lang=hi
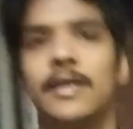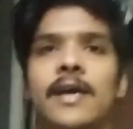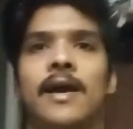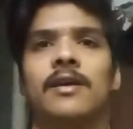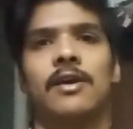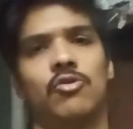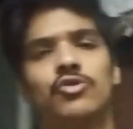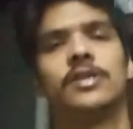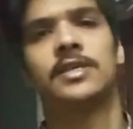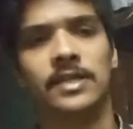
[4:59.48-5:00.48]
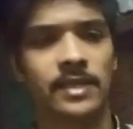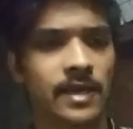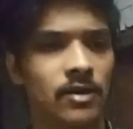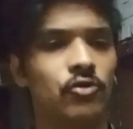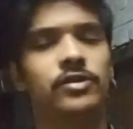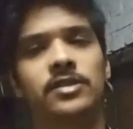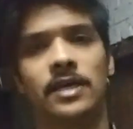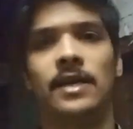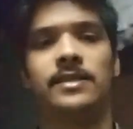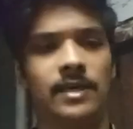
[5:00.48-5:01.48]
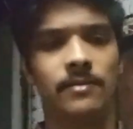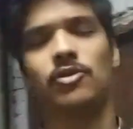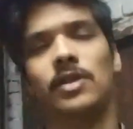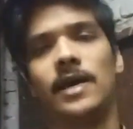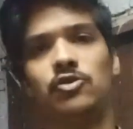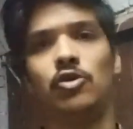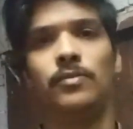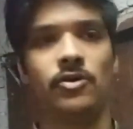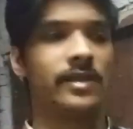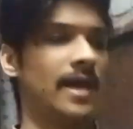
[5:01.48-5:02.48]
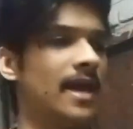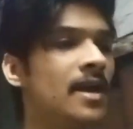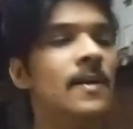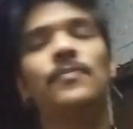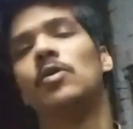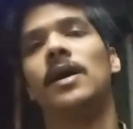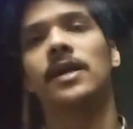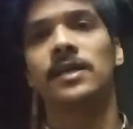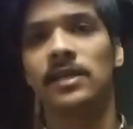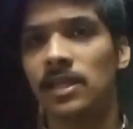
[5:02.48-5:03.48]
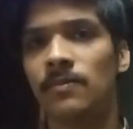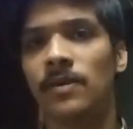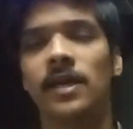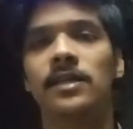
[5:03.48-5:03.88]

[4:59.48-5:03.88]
ये है कि कोशिश करते हैं कोशिश करने से ही होता है जो भी होता है तो बाकी जी जैसी हमारी